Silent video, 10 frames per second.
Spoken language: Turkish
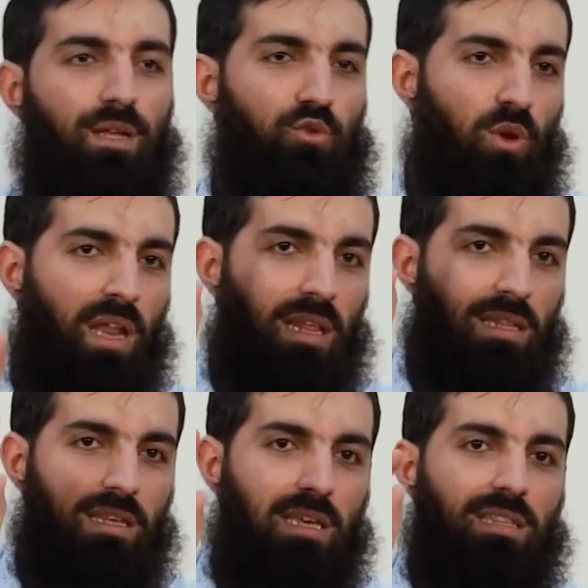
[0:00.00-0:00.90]
Resulüne
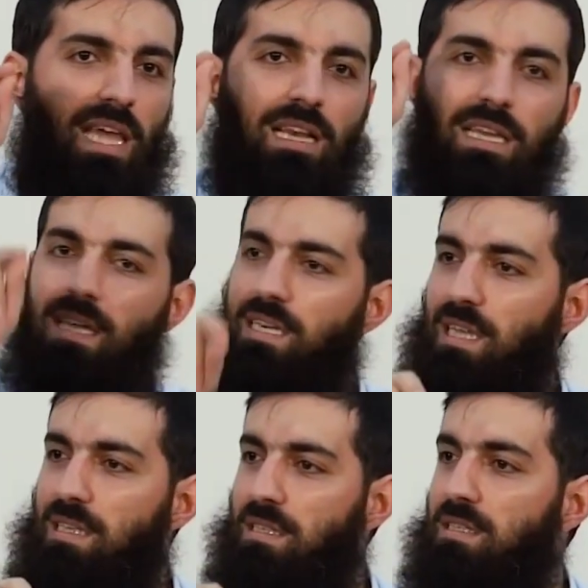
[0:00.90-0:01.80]
de dedi ki tek lider
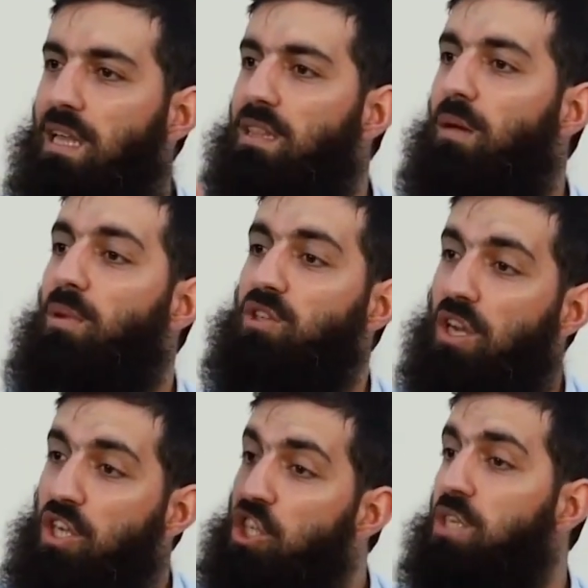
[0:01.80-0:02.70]
sensin, senden
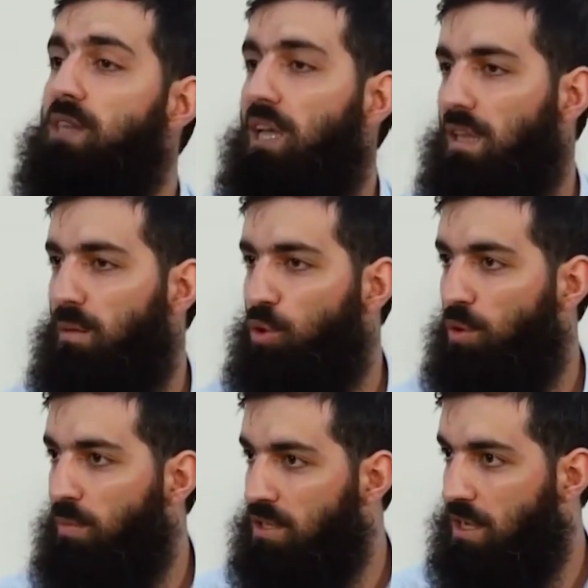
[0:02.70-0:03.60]
başka hiç kimseye tabi
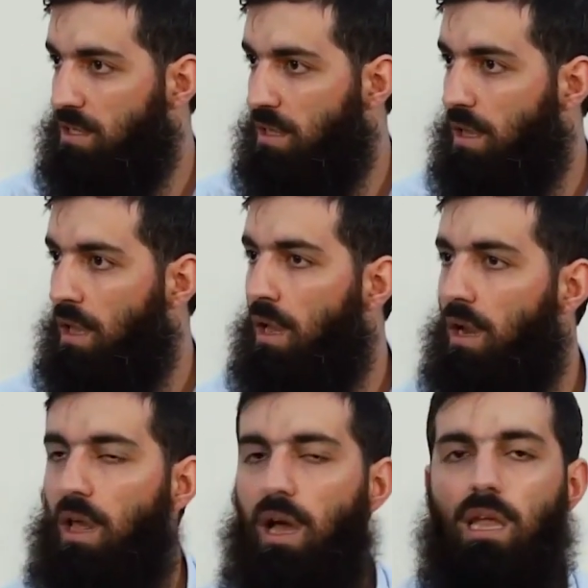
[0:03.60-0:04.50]
olmayacağız dedik.
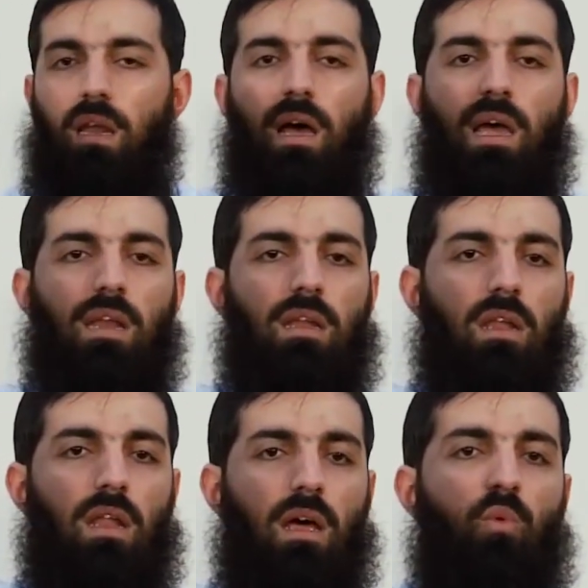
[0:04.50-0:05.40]
La ilahe
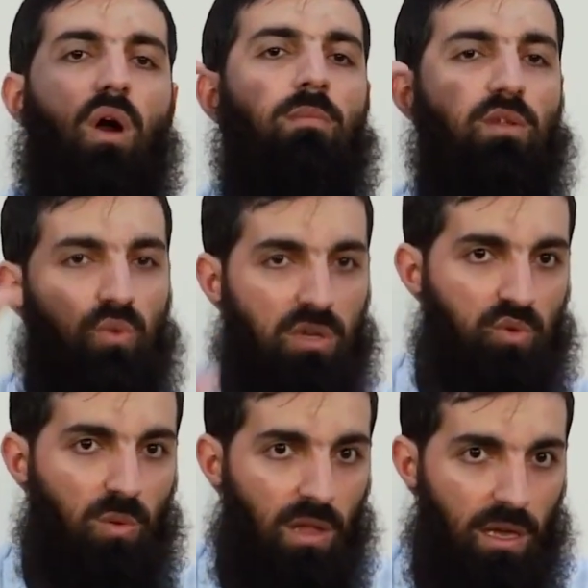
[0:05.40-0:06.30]
illallah Muhammedun
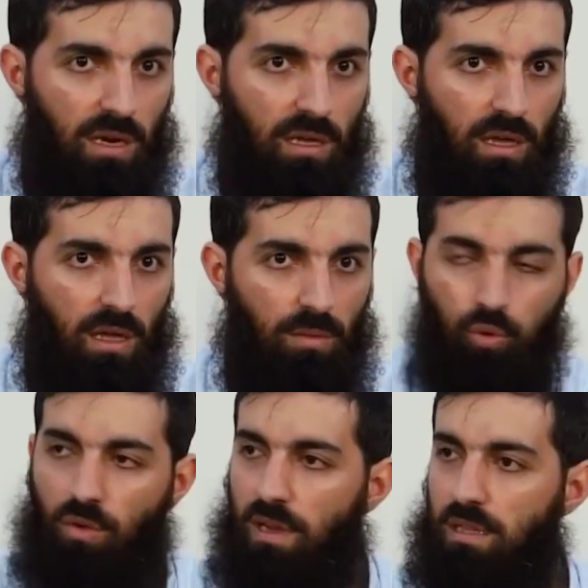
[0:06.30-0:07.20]
Resulullah yani
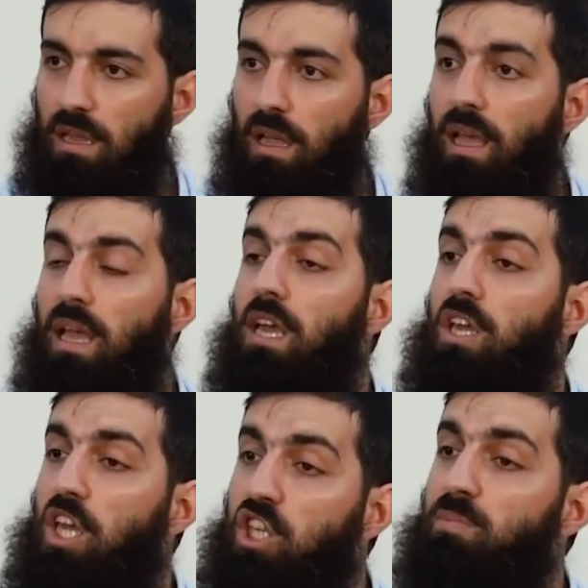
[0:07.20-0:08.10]
bunu verdik.
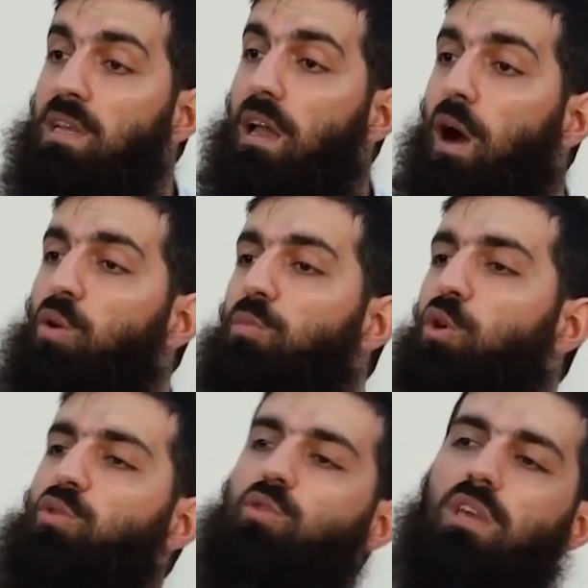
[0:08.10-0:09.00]
Hiçbir kavim
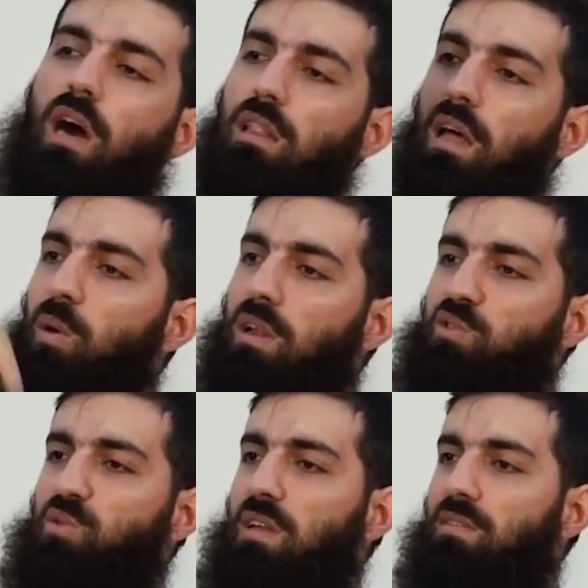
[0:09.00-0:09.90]
yoktur ki Allah'a ve
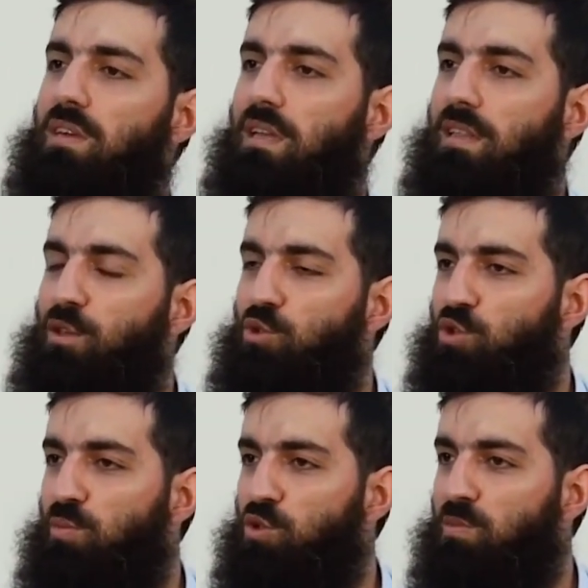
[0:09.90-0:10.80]
Resulüne verdikleri
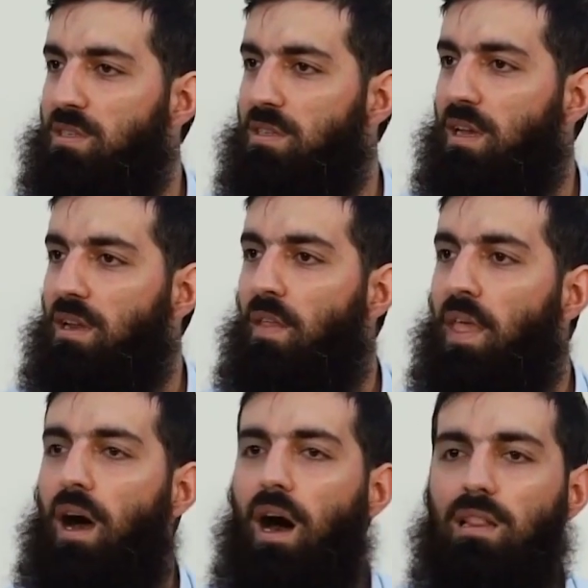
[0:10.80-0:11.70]
sözü bozmasınlar.
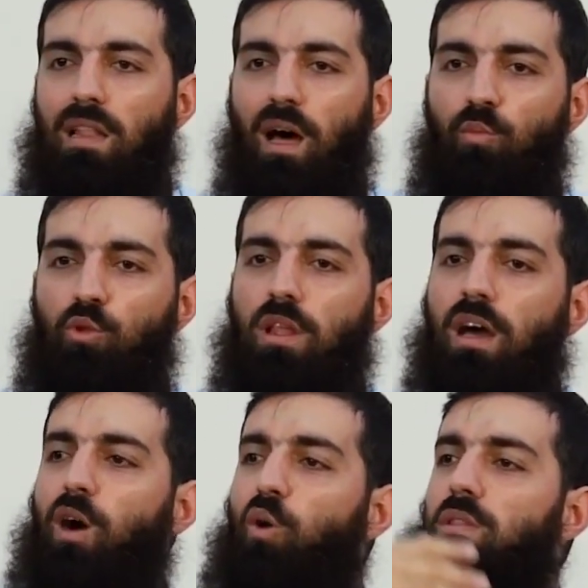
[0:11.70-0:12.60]
Allah
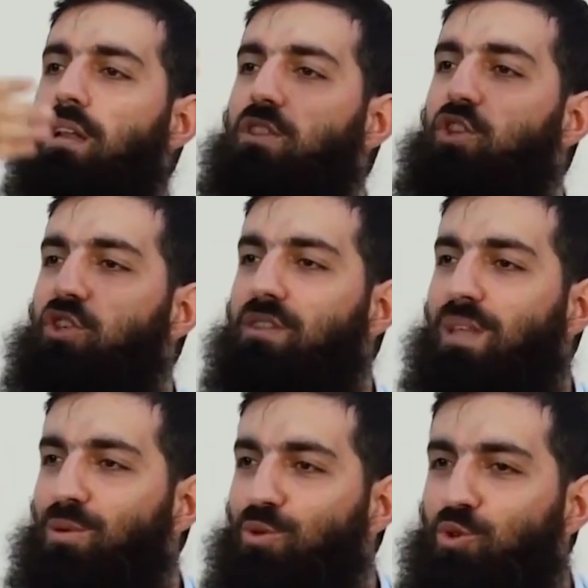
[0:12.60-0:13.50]
mutlaka onların
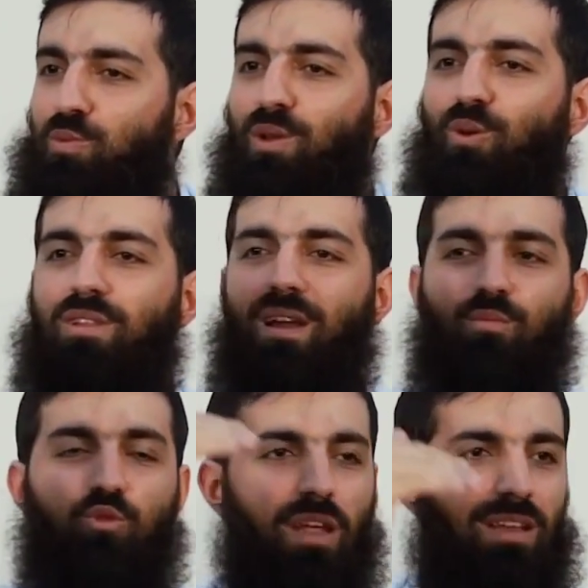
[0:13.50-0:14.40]
dışında bir düşmanı
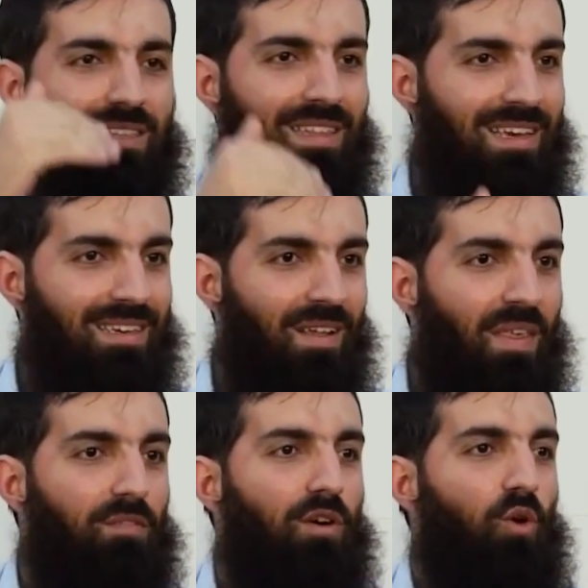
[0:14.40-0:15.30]
onlara musallat eder
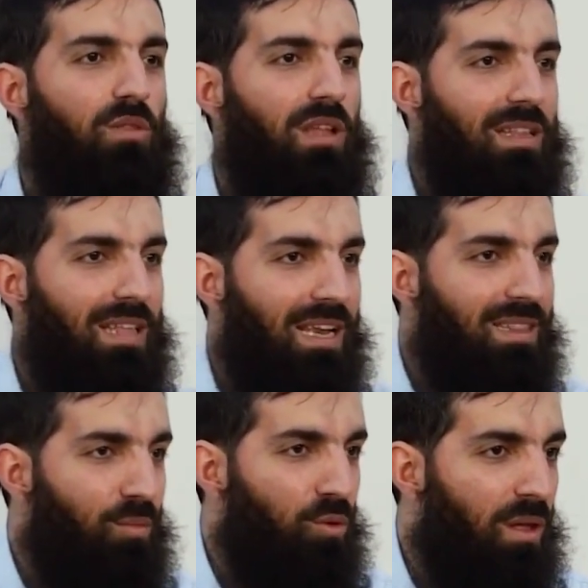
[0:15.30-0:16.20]
ve onların
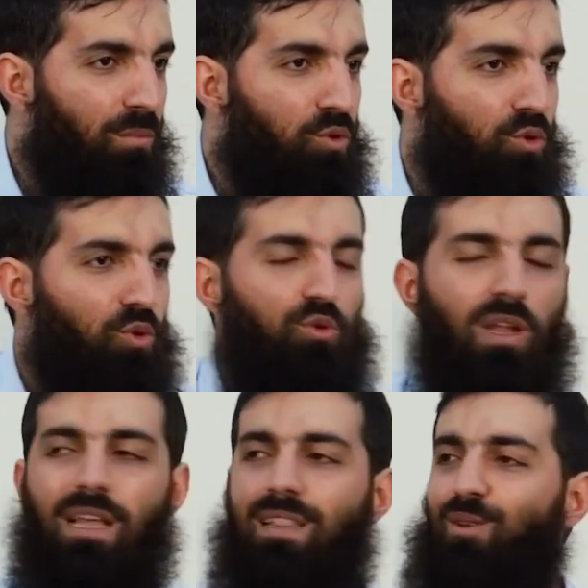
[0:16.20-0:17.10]
elinde bulunan bütün
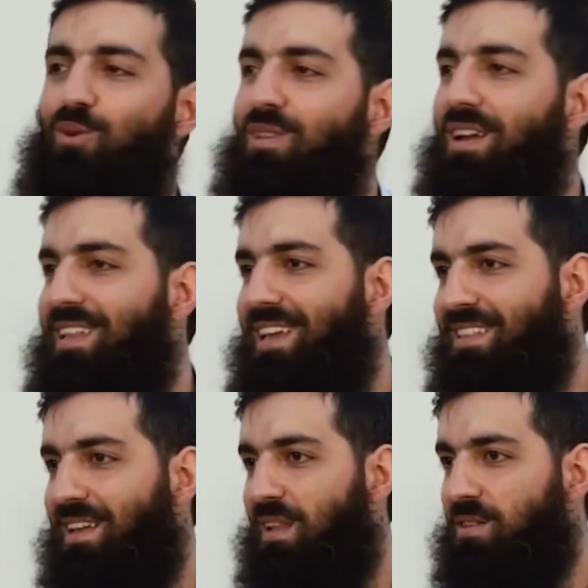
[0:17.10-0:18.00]
güzellikleri onların
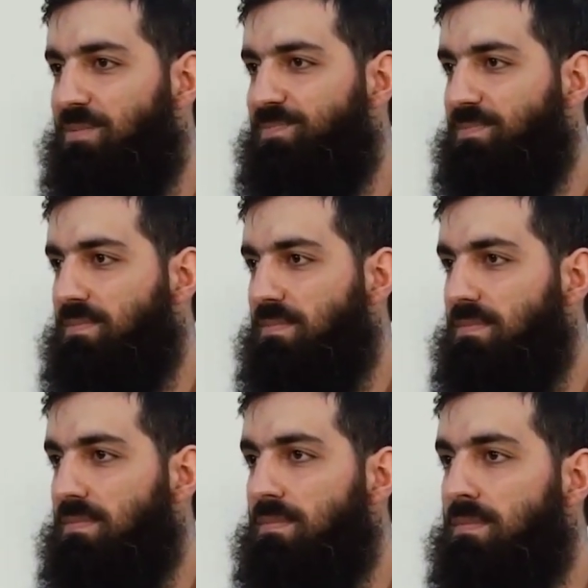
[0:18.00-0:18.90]
elinden alır.
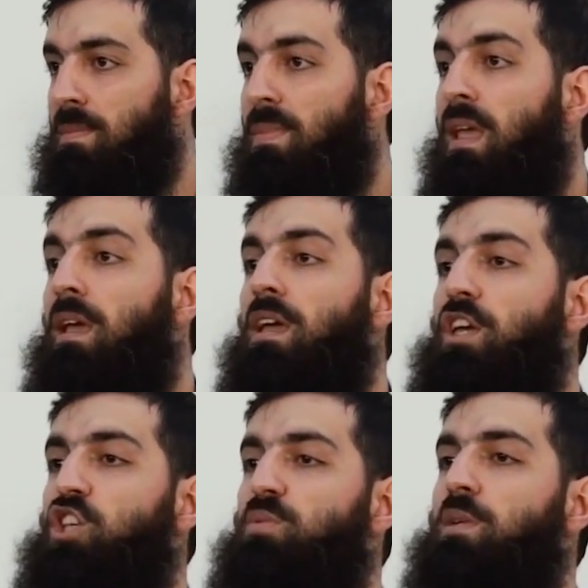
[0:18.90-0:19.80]

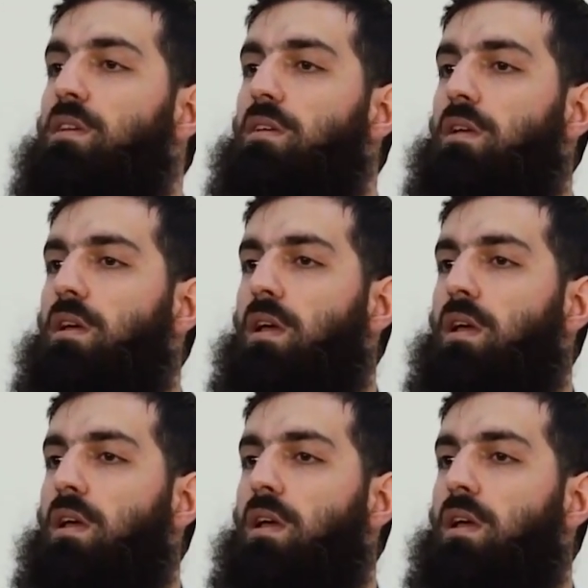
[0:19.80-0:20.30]
Hiçbir